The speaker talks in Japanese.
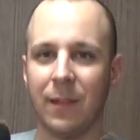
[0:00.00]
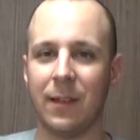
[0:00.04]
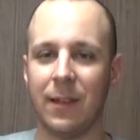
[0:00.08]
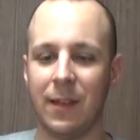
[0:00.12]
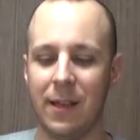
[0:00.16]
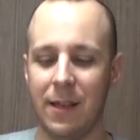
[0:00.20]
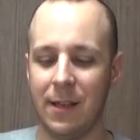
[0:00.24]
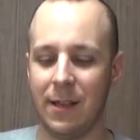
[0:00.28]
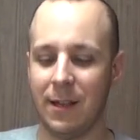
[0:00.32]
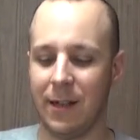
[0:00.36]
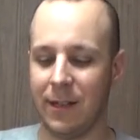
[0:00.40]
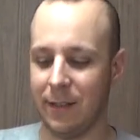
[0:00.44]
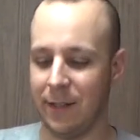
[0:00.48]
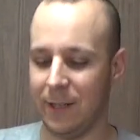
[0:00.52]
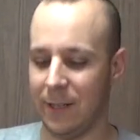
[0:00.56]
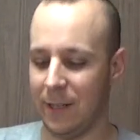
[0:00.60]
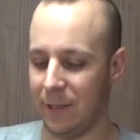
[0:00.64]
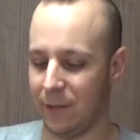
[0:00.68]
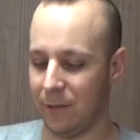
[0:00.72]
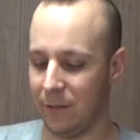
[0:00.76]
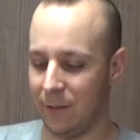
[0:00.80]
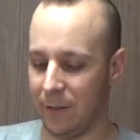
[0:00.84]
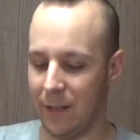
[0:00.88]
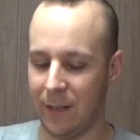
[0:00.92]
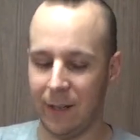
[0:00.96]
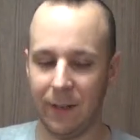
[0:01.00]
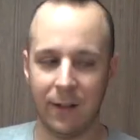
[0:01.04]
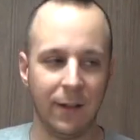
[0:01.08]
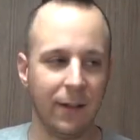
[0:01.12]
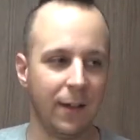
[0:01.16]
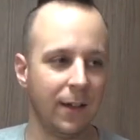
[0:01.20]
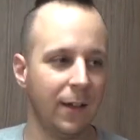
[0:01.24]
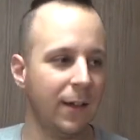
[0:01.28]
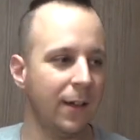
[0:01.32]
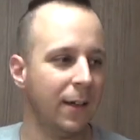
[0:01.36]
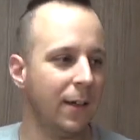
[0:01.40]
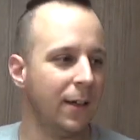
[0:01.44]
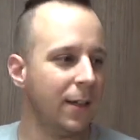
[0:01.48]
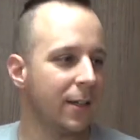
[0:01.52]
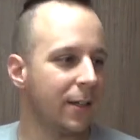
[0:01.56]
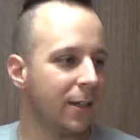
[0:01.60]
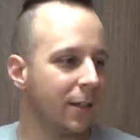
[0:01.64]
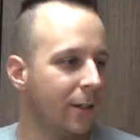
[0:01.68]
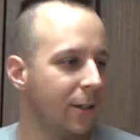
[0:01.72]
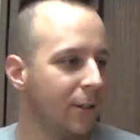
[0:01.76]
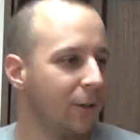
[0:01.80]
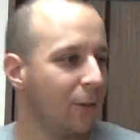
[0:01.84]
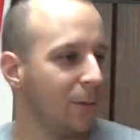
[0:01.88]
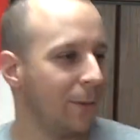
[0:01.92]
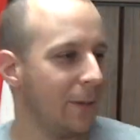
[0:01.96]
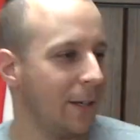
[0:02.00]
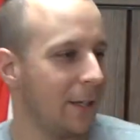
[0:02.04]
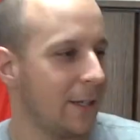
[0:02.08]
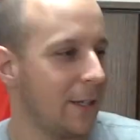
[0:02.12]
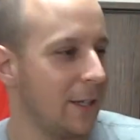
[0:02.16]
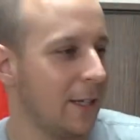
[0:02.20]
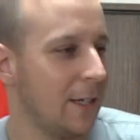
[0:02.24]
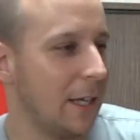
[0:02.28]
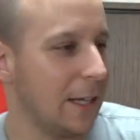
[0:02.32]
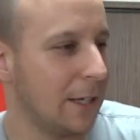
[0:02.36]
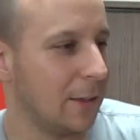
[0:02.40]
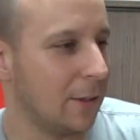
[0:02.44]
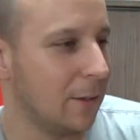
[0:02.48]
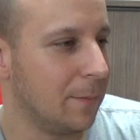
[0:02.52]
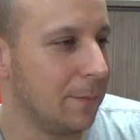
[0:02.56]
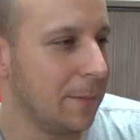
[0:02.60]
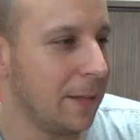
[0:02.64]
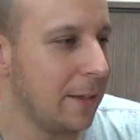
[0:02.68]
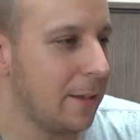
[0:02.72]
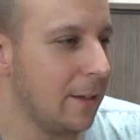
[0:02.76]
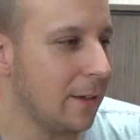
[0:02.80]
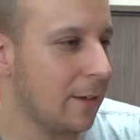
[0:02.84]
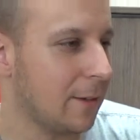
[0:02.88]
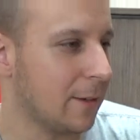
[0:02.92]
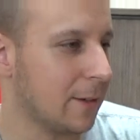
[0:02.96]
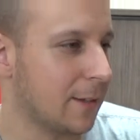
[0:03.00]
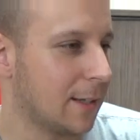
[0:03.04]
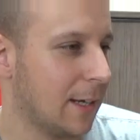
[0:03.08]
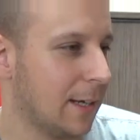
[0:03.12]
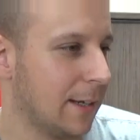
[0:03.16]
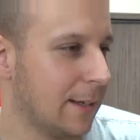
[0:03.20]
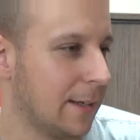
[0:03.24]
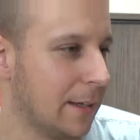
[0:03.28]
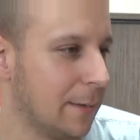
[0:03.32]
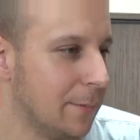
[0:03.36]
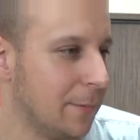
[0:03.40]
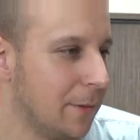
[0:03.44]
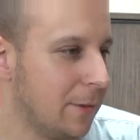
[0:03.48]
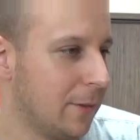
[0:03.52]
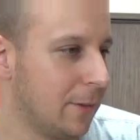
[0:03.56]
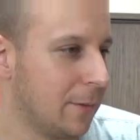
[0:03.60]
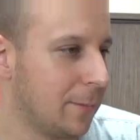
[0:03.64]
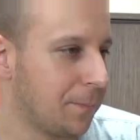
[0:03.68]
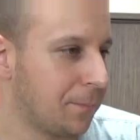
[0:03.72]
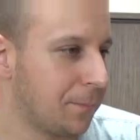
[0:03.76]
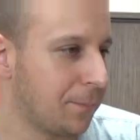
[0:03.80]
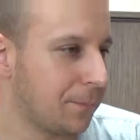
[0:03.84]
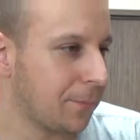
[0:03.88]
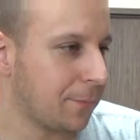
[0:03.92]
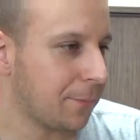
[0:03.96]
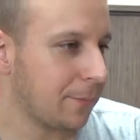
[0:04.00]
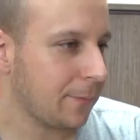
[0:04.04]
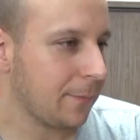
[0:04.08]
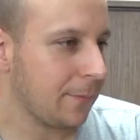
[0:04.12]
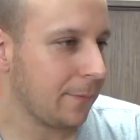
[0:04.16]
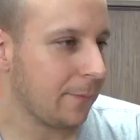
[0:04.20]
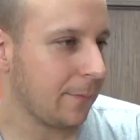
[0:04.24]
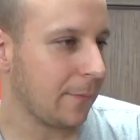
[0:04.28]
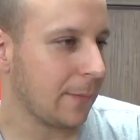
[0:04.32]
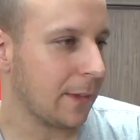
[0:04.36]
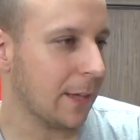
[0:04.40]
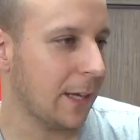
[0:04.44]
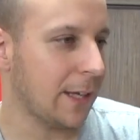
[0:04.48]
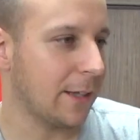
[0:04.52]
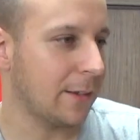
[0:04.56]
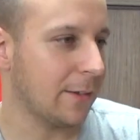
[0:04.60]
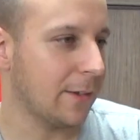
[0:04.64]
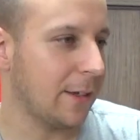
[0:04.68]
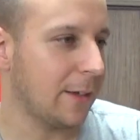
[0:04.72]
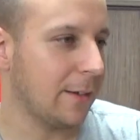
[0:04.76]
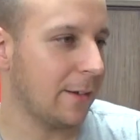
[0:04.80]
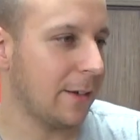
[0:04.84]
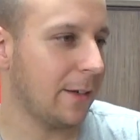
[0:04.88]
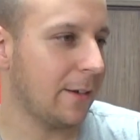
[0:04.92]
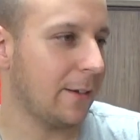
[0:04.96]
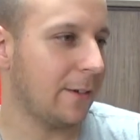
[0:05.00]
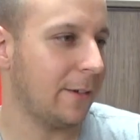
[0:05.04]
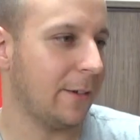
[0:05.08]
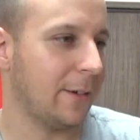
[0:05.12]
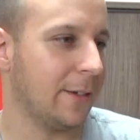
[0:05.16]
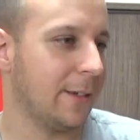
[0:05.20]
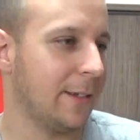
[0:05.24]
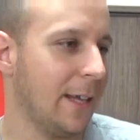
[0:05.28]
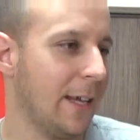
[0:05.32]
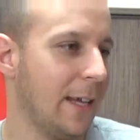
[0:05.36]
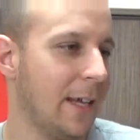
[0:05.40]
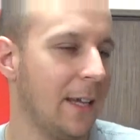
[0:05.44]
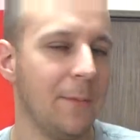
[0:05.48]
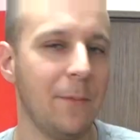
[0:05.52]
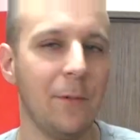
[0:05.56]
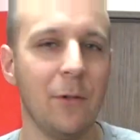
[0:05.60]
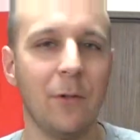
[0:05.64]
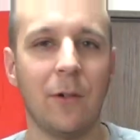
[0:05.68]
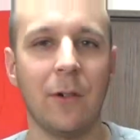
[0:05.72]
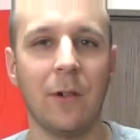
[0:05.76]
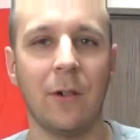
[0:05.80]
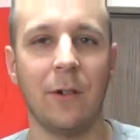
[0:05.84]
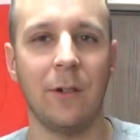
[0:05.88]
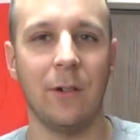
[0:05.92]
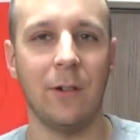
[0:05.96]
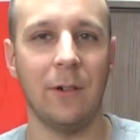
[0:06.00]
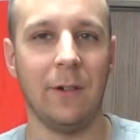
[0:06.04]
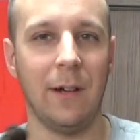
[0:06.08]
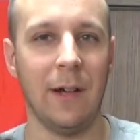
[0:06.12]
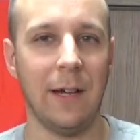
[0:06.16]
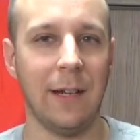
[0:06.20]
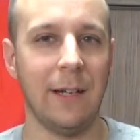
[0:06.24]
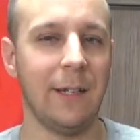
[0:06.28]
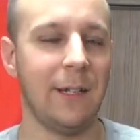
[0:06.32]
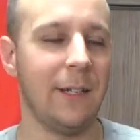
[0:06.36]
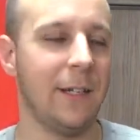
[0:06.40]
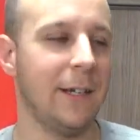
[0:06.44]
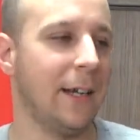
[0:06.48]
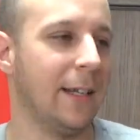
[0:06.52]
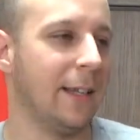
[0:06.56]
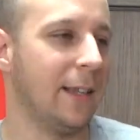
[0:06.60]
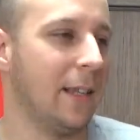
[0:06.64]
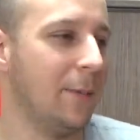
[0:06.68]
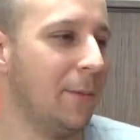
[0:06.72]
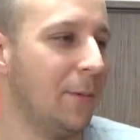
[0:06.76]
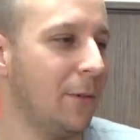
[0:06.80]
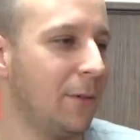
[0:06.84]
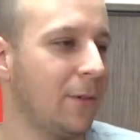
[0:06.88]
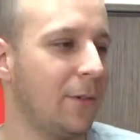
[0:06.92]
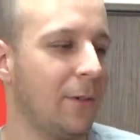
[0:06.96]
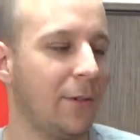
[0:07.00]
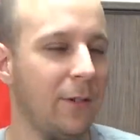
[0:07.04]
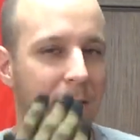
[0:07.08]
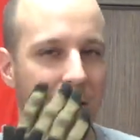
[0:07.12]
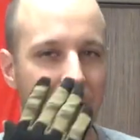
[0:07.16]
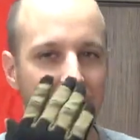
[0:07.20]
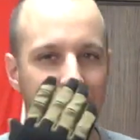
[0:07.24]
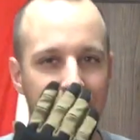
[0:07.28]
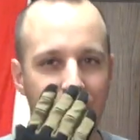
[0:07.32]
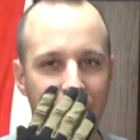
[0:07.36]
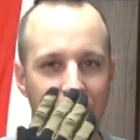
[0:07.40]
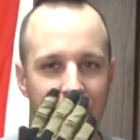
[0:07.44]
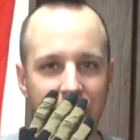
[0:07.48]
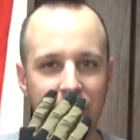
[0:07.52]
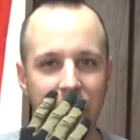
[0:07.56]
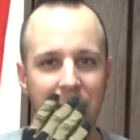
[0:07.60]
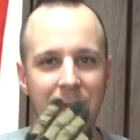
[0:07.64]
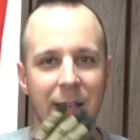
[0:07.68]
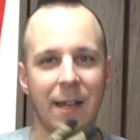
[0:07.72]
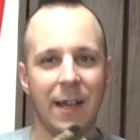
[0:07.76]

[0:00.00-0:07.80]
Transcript: いい感じですよねそれの友達、えっ、と、ミフィクさんにもえっ、といろいろ手袋の話があった僕の僕以